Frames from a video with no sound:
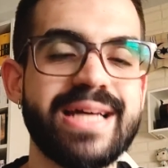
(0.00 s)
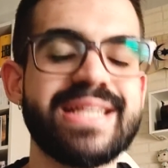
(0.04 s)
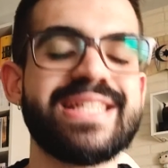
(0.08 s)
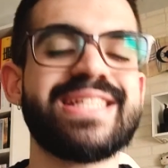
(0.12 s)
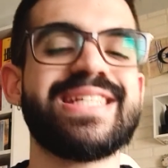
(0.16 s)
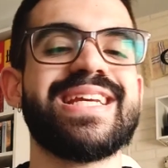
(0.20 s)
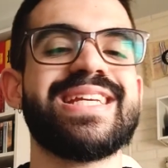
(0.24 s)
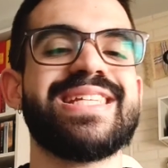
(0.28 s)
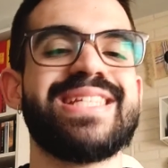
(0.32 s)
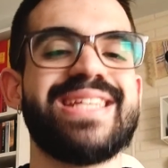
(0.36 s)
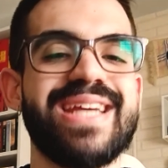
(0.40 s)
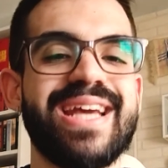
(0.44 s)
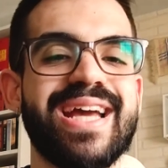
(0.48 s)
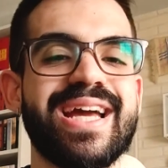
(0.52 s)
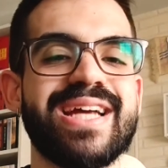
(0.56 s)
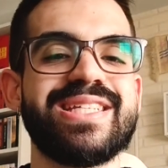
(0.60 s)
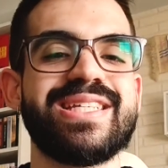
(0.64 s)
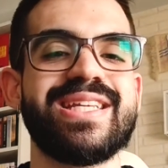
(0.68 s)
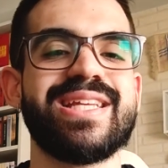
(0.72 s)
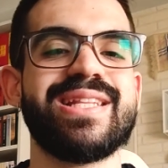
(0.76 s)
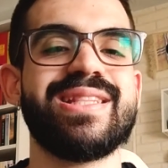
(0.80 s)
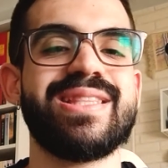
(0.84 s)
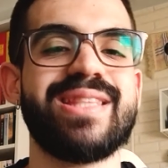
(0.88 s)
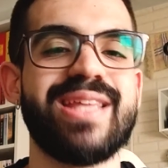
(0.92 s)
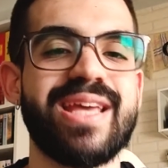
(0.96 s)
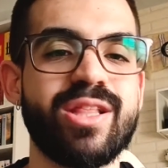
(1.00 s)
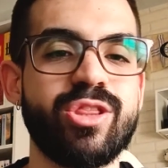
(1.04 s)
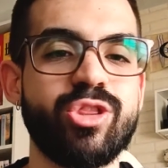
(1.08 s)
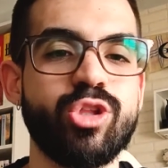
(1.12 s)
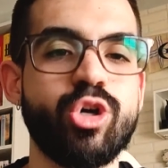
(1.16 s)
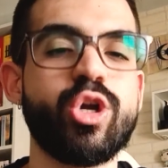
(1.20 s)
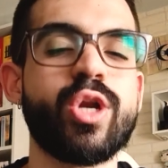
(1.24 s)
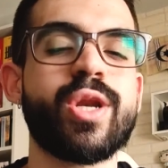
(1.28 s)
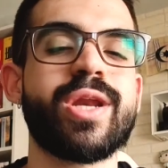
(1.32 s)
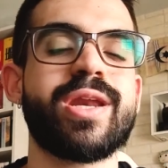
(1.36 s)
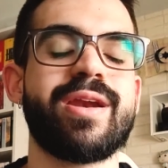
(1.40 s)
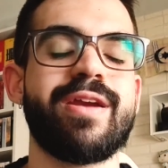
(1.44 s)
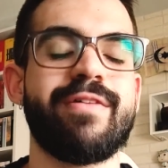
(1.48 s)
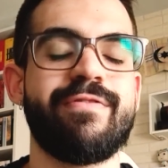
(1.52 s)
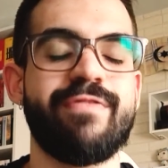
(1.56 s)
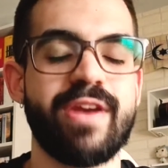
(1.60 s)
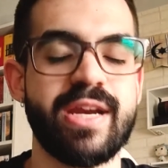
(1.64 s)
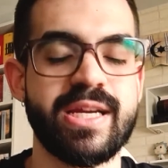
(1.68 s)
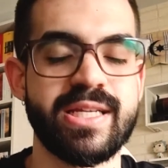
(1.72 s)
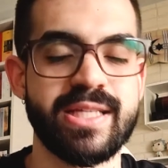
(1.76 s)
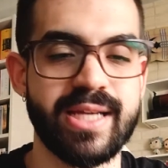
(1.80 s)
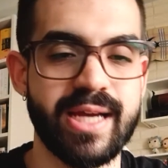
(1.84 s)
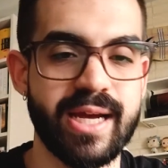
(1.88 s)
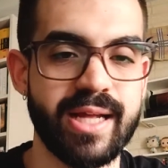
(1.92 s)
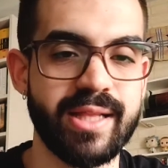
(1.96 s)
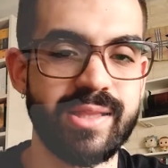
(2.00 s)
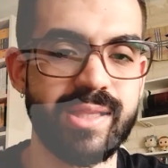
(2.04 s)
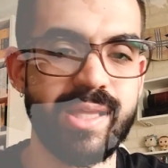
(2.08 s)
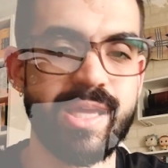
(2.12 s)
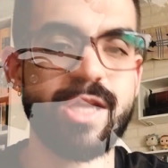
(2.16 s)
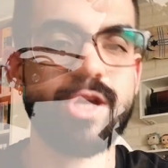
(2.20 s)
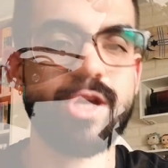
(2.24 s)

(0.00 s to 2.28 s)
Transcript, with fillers: se sigue sintiendo refrescante y yo